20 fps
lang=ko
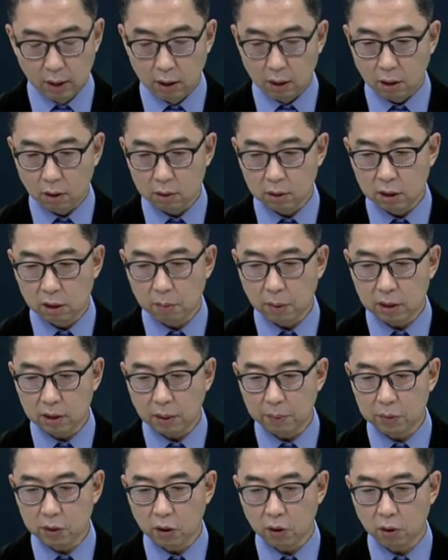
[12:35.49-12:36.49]
7만 어,
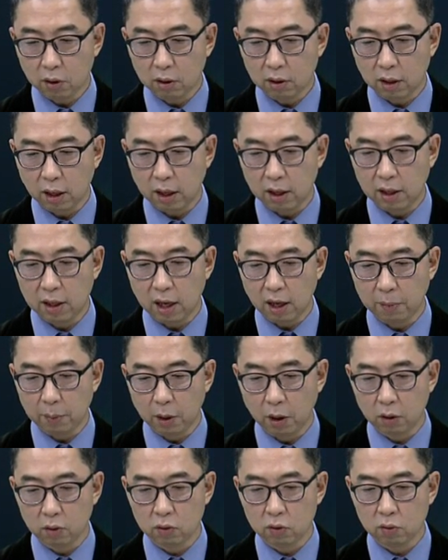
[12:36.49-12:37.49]
3천 원대
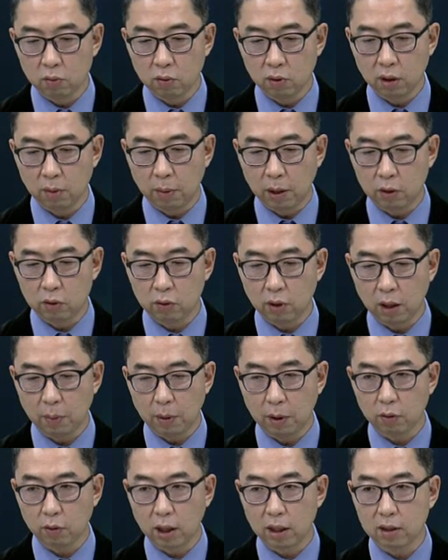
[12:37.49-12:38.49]
이하면 충분히
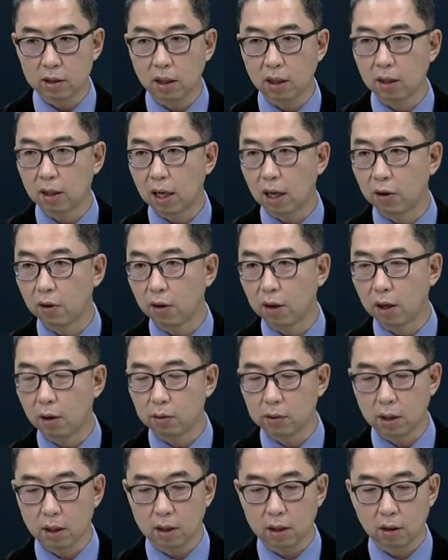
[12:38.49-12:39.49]
매수해봐도 괜찮은
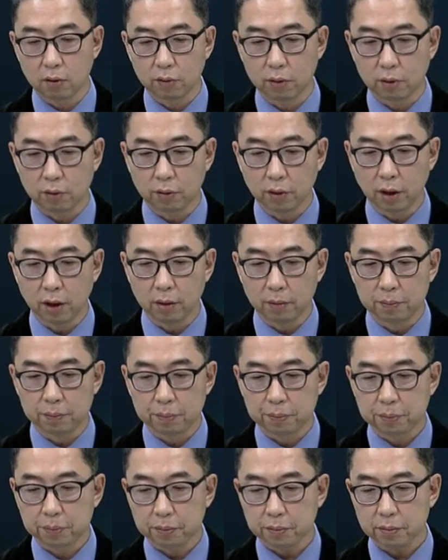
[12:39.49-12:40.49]
가격이라고 생각하고 있고요.
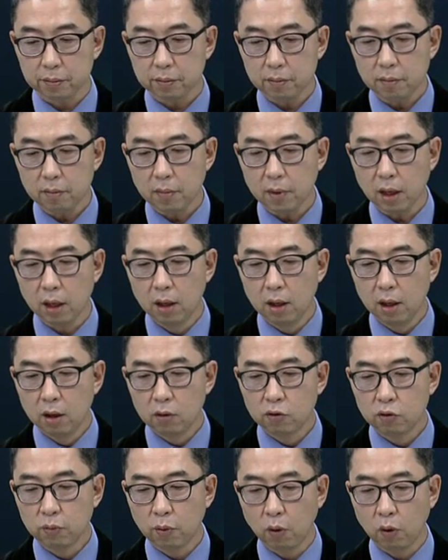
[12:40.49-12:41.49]

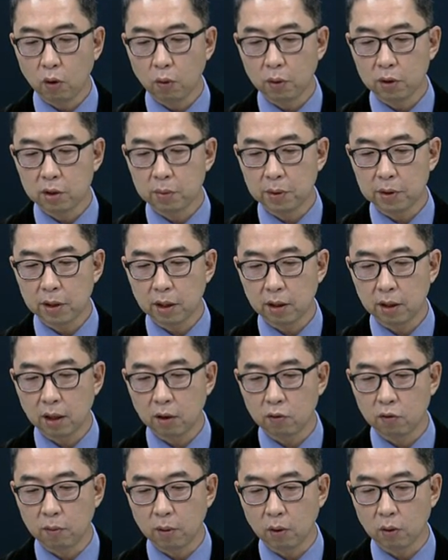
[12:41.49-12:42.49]
주봉으로 보시면 최근에
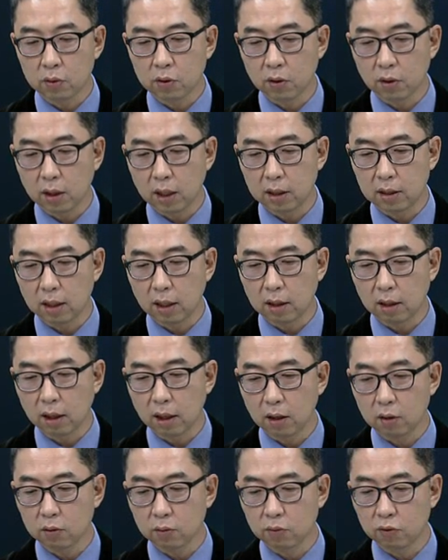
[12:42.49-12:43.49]
한 9만 5천 원까지
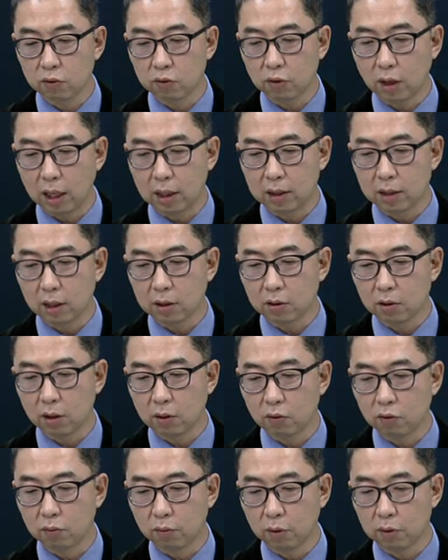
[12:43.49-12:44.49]
갔다가 좀 주저앉았죠.
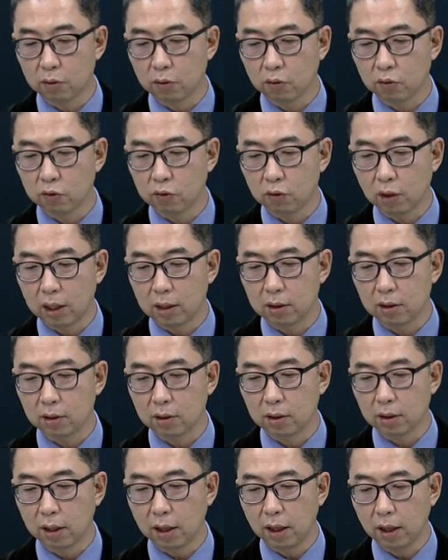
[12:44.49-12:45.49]
한두번 정도
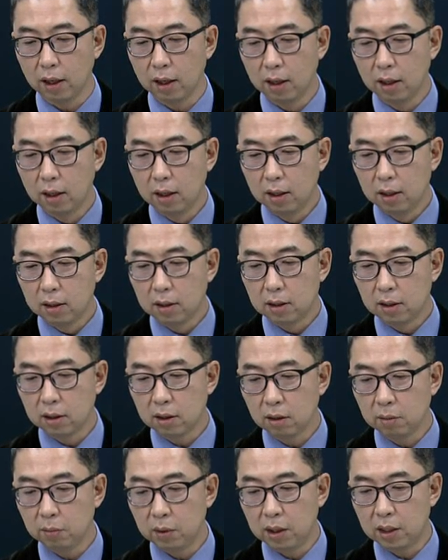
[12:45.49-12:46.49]
주저앉았는데 네.
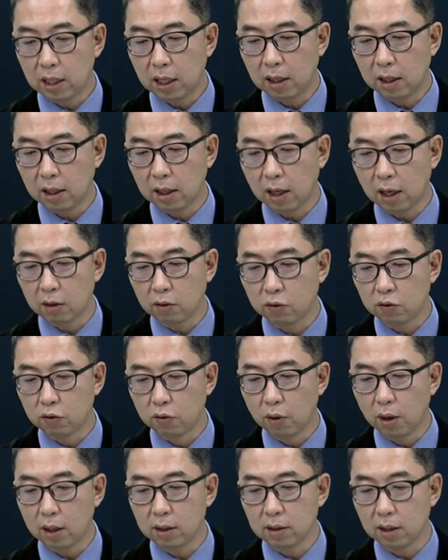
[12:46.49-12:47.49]
지금 이 자리가 아주
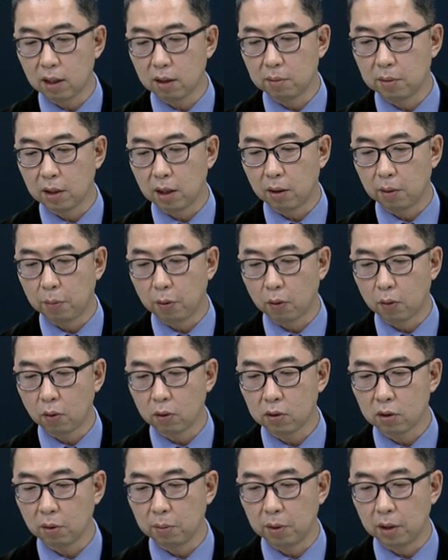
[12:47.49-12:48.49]
중요한 자리입니다.
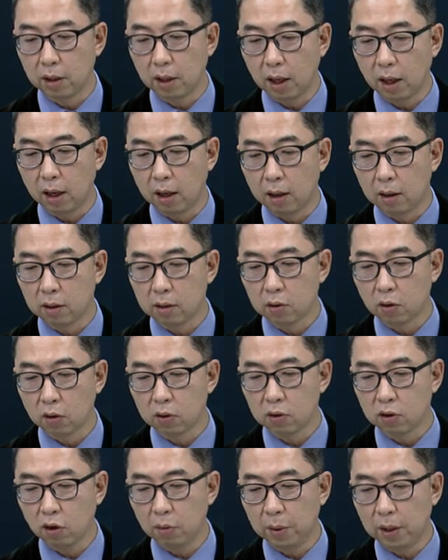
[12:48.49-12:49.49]
변곡점인데 음.
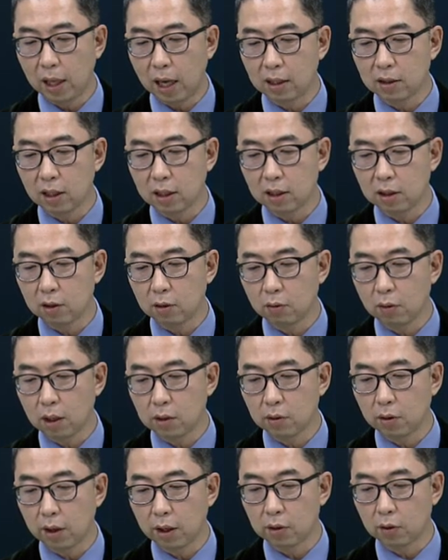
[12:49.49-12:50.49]
저점이 낮아지는
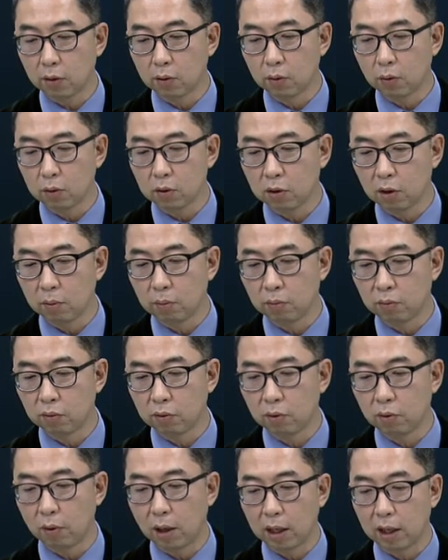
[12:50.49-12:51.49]
과정에 전고점
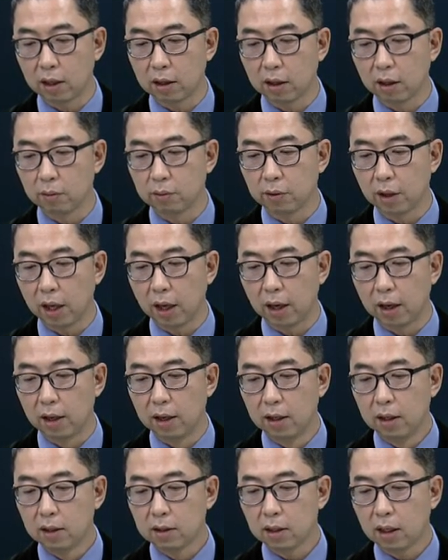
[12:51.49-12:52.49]
부근을 왔기 때문에
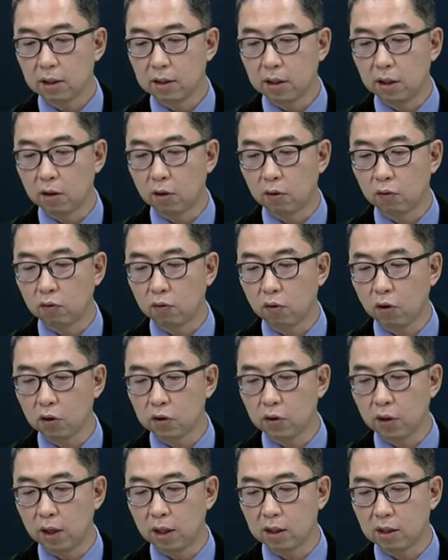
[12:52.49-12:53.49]
사실 이걸
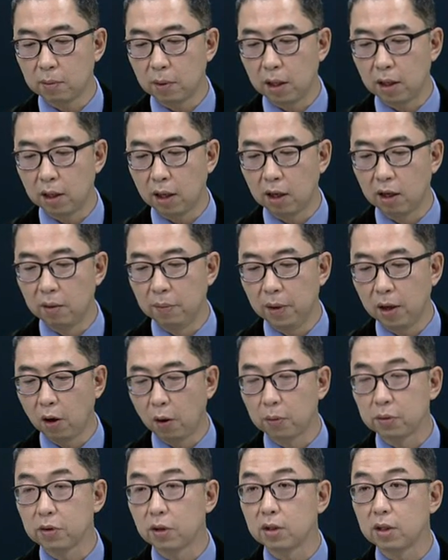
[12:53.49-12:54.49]
뚫어줘야지만 이게 의미가
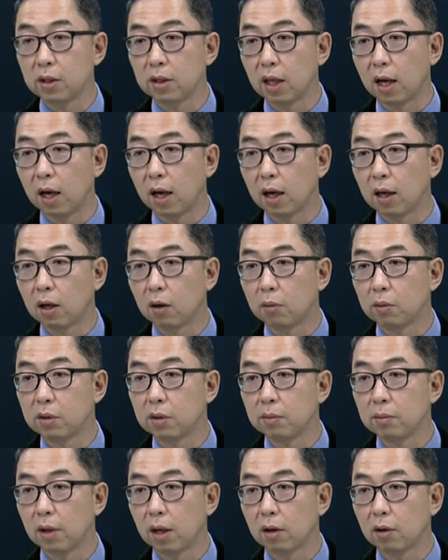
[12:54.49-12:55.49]
없어진다라고
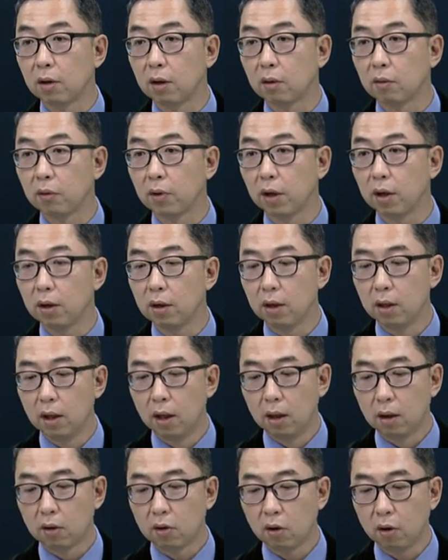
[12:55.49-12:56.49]
보시면 될 것 같고요.
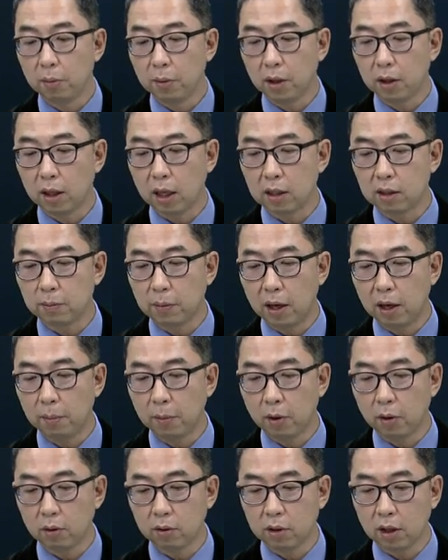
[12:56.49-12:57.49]
그러면 다시
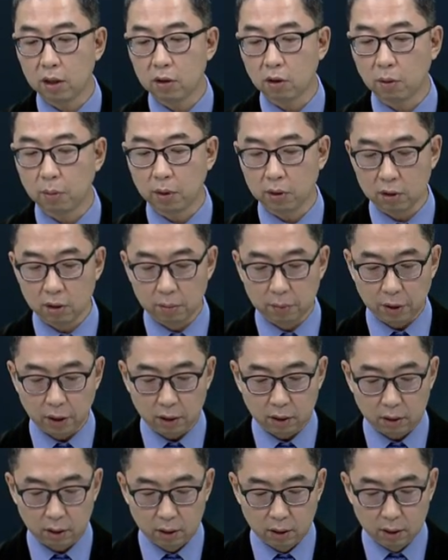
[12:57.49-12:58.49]
8만 원대에
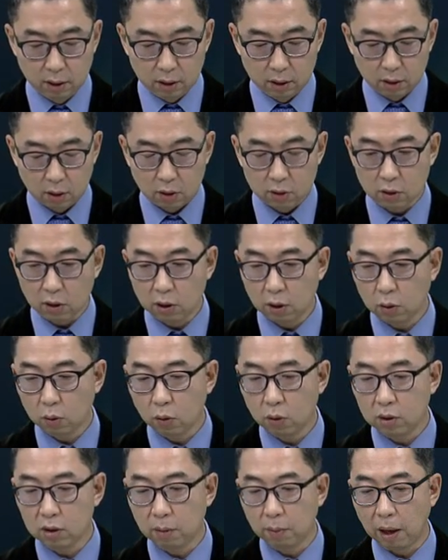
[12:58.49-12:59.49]
접어들면 여전히
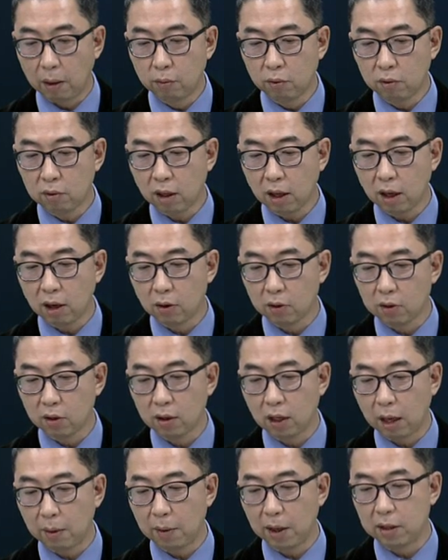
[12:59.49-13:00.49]
또 이제 매물대가
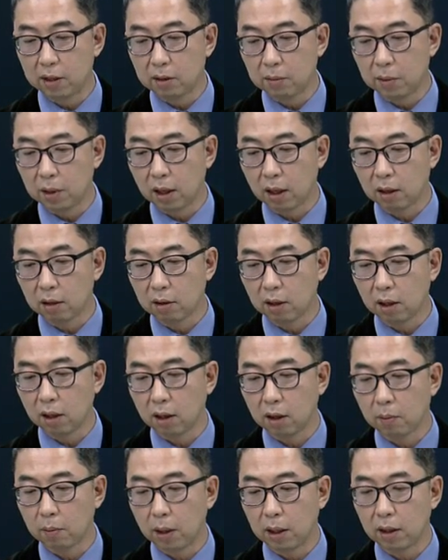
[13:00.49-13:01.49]
여전히 남아 있습니다. 근데
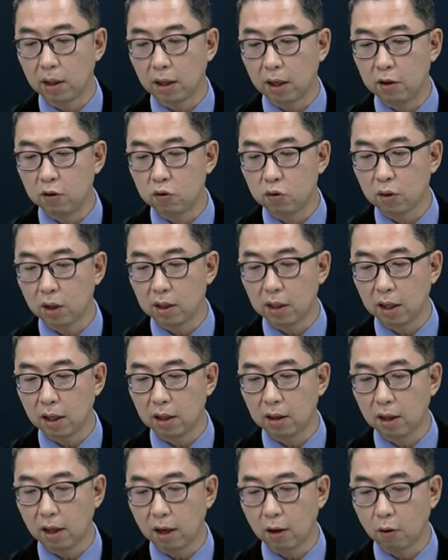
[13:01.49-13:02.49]
네. 만약에 이슈가
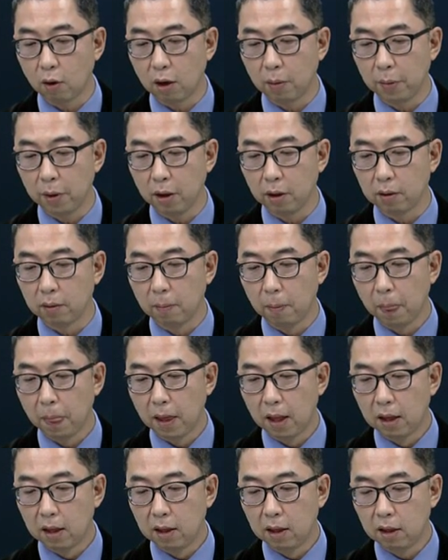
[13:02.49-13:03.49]
생긴다라고 하면
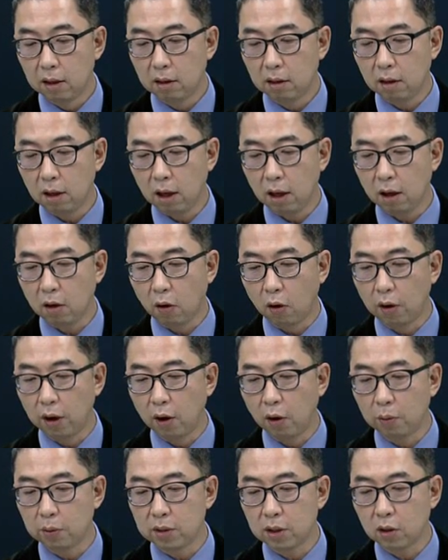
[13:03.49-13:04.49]
이때 거래
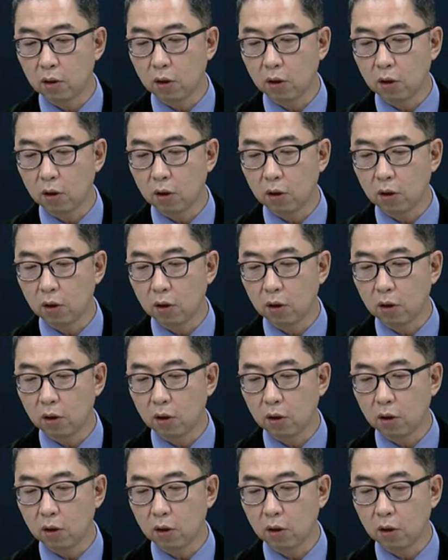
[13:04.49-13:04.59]
없이